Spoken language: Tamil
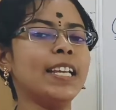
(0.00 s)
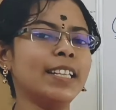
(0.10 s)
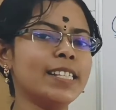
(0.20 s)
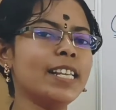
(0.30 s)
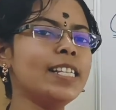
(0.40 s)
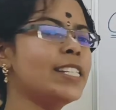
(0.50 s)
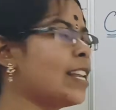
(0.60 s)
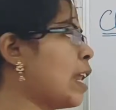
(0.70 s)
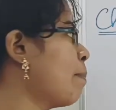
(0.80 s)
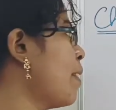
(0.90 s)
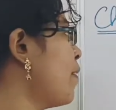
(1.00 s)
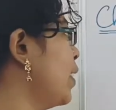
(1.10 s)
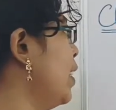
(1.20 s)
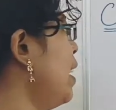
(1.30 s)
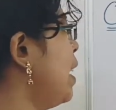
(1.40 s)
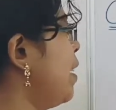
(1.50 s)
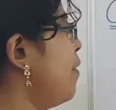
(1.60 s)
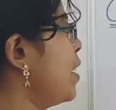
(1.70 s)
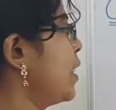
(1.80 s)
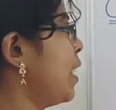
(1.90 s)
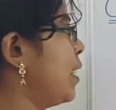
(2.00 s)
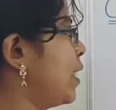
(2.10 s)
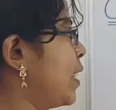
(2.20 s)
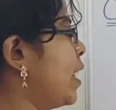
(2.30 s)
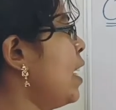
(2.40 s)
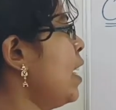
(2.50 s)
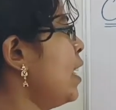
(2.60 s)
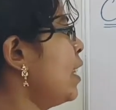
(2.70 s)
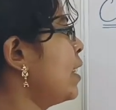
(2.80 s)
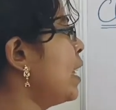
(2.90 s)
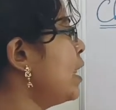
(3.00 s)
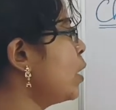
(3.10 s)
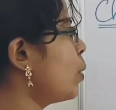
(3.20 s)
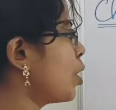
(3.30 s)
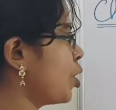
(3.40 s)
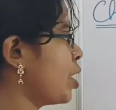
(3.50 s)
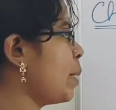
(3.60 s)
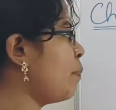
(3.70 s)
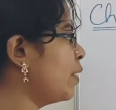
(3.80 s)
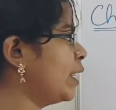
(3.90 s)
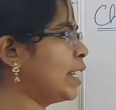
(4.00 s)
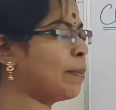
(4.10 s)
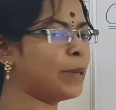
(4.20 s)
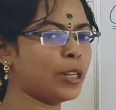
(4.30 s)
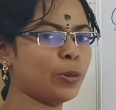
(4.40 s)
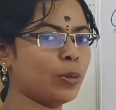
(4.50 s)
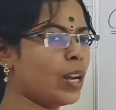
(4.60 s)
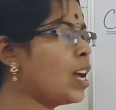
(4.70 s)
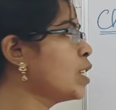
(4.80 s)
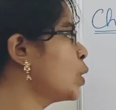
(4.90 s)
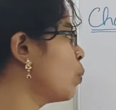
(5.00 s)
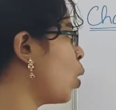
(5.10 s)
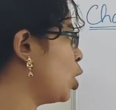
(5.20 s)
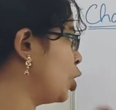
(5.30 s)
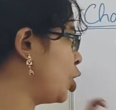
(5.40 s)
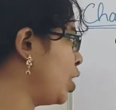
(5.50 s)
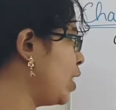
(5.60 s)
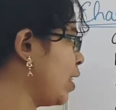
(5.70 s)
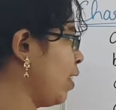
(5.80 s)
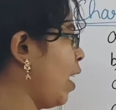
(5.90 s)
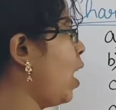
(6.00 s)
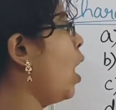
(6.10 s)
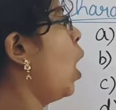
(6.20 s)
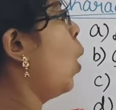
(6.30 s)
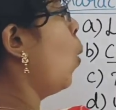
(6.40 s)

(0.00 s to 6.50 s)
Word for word: இந்த செல்ஸ் எல்லாமே வந்து லிவிங் செல்ஸ் இந்த செல்ஸோட ஷேப் வந்து எப்படி இருக்குன்னா ஸ்மால் சின்னதாக